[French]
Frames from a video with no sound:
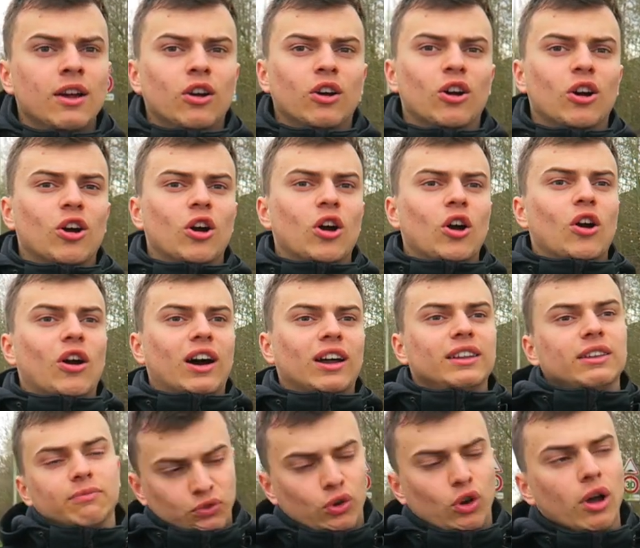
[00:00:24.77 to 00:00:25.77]
euh,
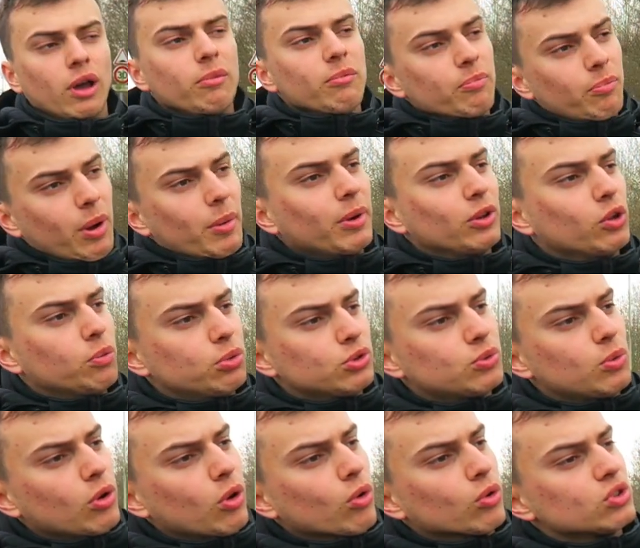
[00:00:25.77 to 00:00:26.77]
Allez, faut quand même pas mal de pouces
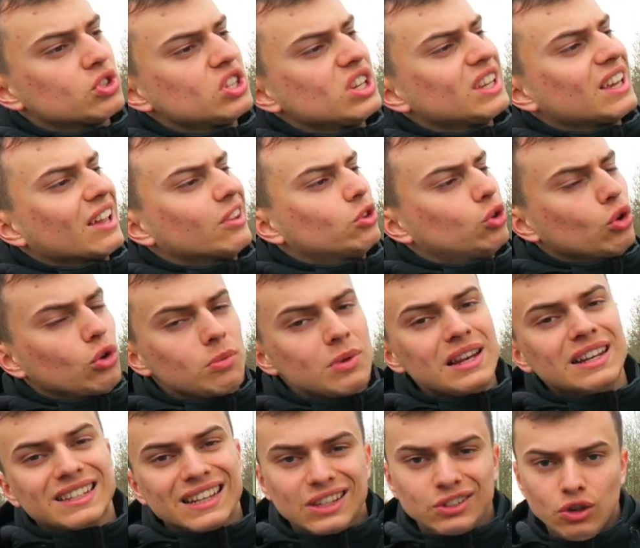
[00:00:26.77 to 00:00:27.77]
bleus, on se dit qu'à
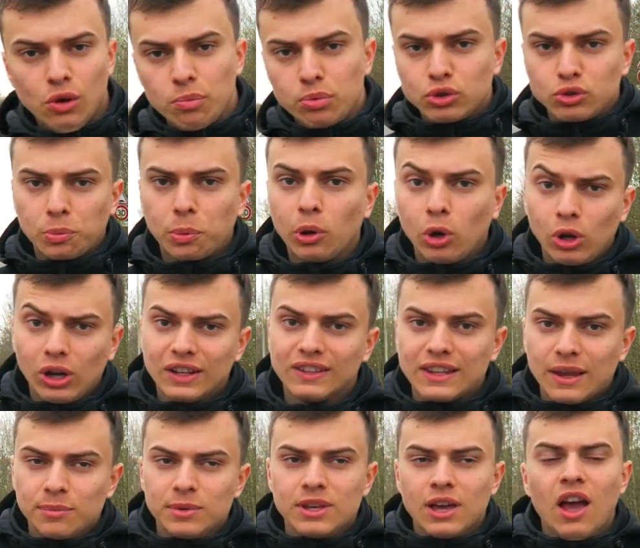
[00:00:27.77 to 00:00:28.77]
2500 pouces bleus
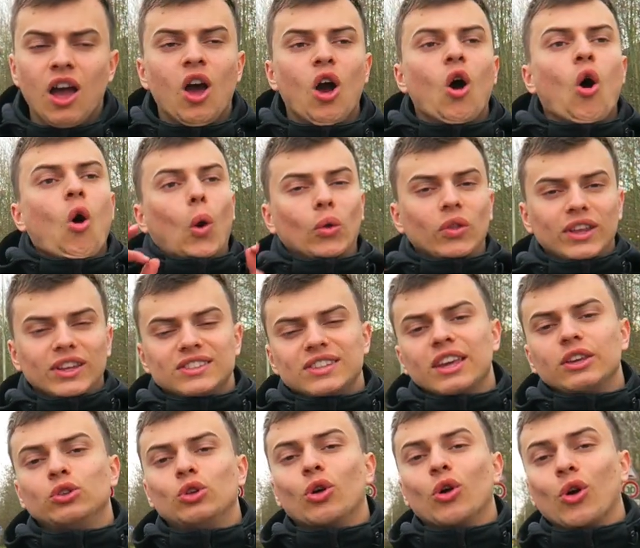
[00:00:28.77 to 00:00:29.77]
les amis, on
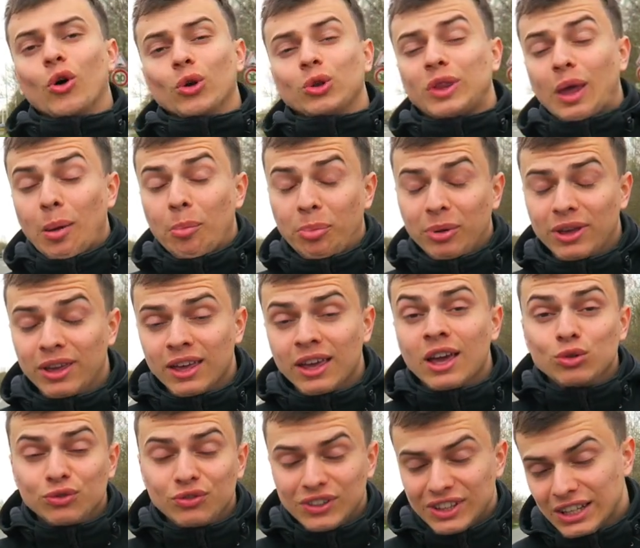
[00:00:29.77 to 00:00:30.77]
essaye de retaper
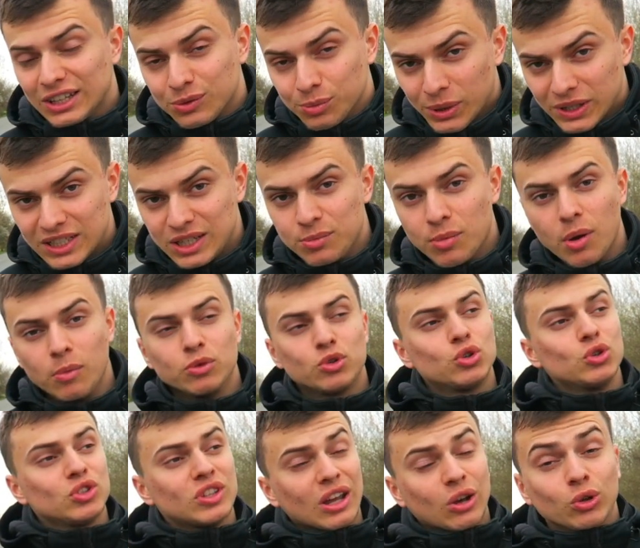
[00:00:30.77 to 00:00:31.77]
une vitesse maximum
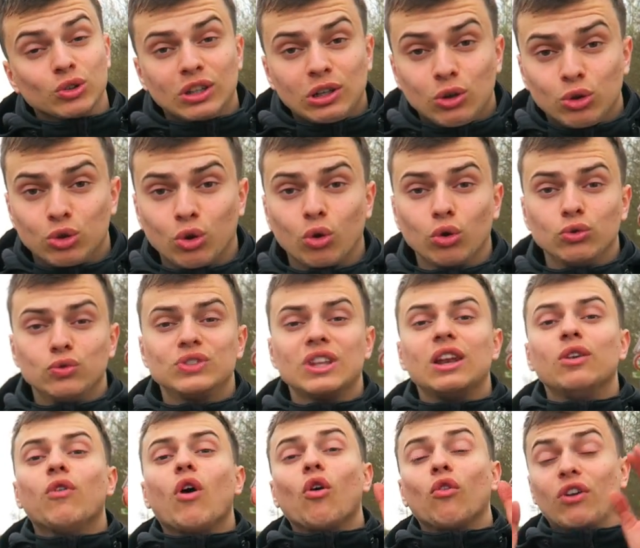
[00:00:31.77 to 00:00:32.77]
juste à côté de l'autoroute. Vous
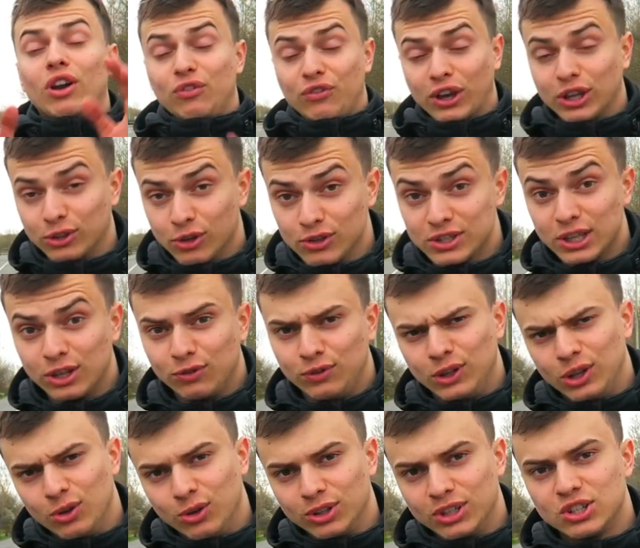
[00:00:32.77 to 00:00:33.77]
allez voir, on va le faire dans cette
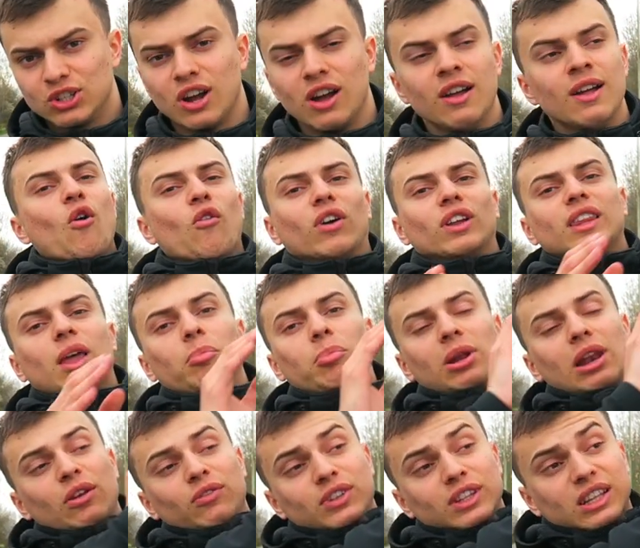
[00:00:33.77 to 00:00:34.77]
vidéo déjà. On va
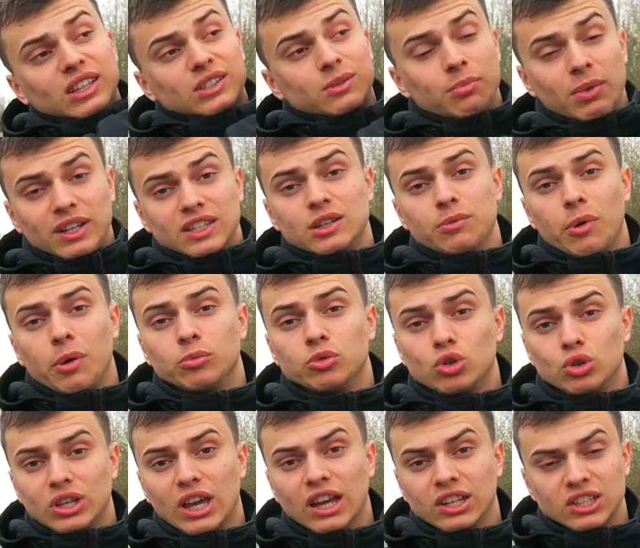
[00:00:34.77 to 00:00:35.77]
taper la vitesse maximum
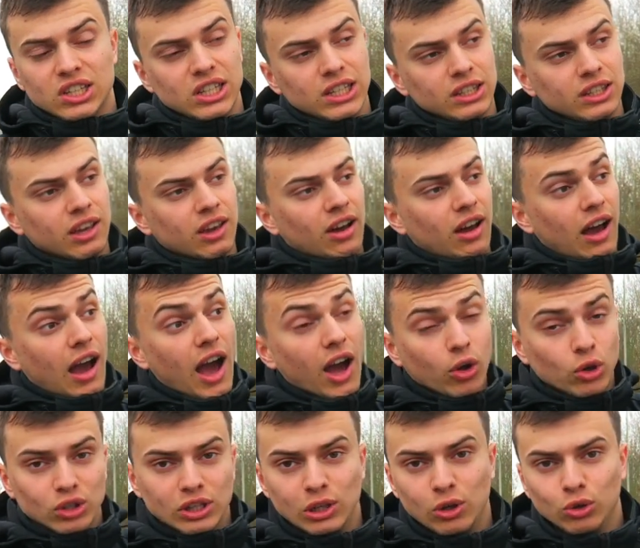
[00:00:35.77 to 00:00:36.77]
du karting à
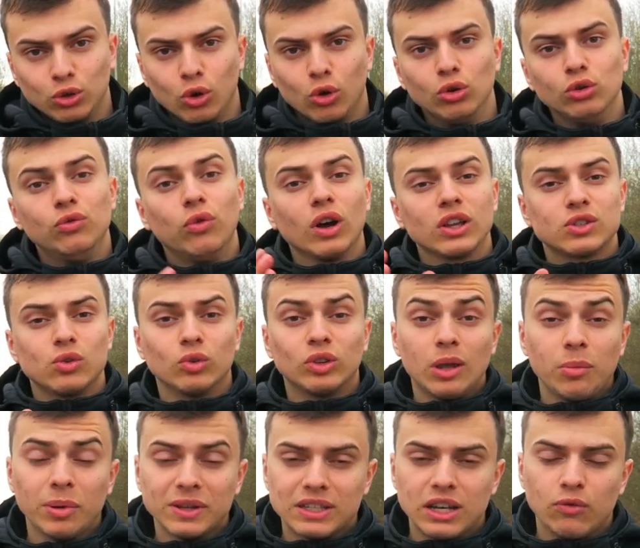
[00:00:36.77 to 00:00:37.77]
côté de l'autoroute, voir si on
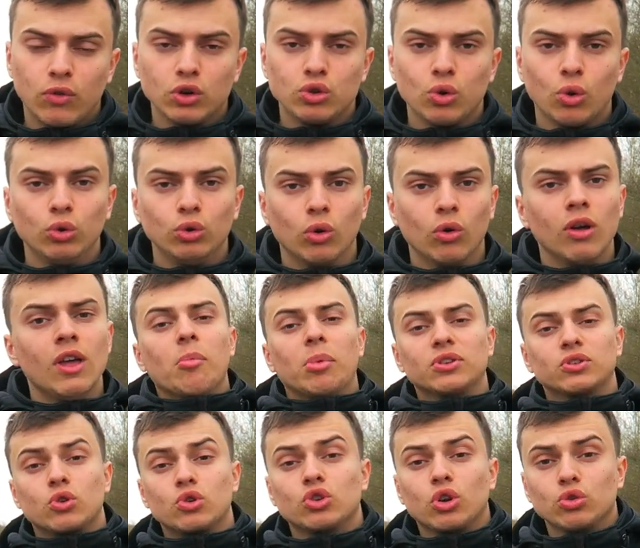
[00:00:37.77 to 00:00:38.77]
dépasse les voitures ou non.
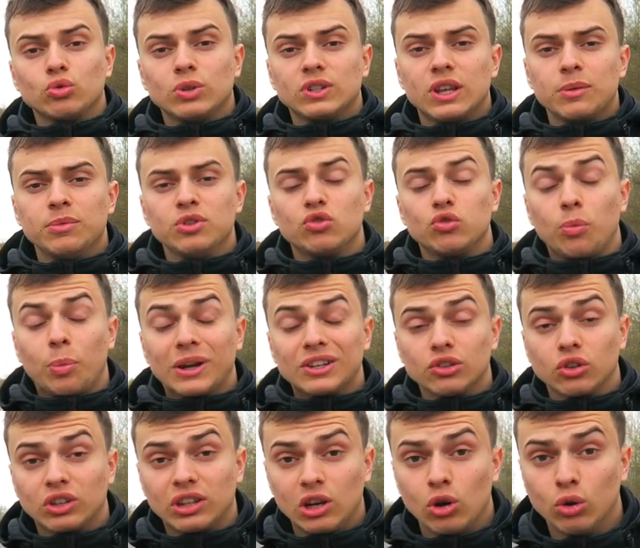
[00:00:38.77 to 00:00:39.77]
Parce qu'aujourd'hui, les amis, je vous
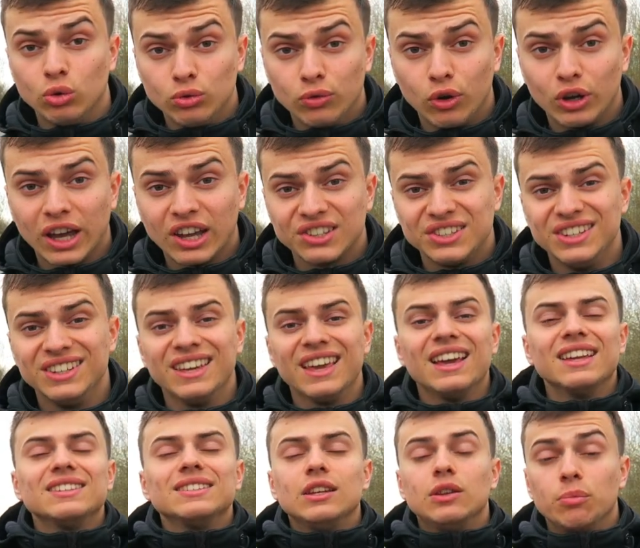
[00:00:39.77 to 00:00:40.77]
présenter le nouveau karting.
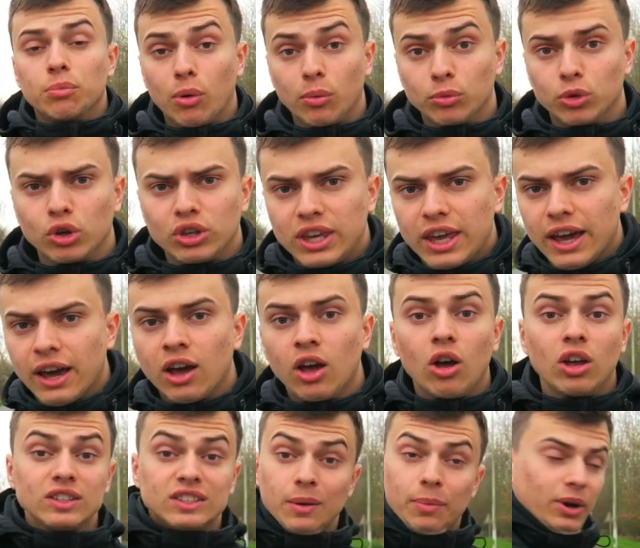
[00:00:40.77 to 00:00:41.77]
C'est une bombe de guerre.
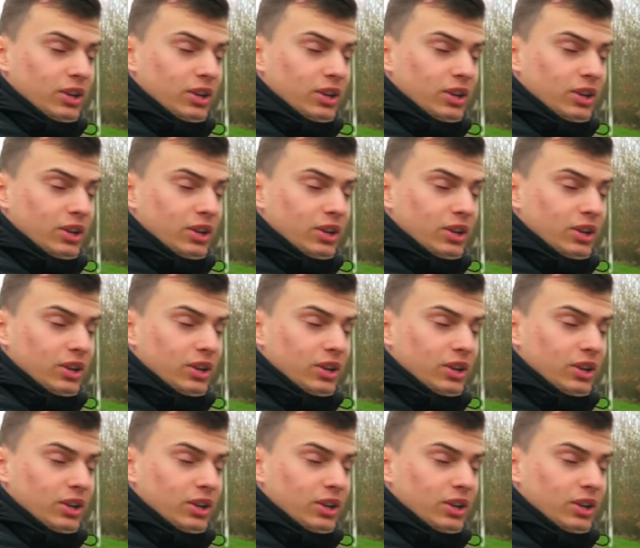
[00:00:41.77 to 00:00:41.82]
C'est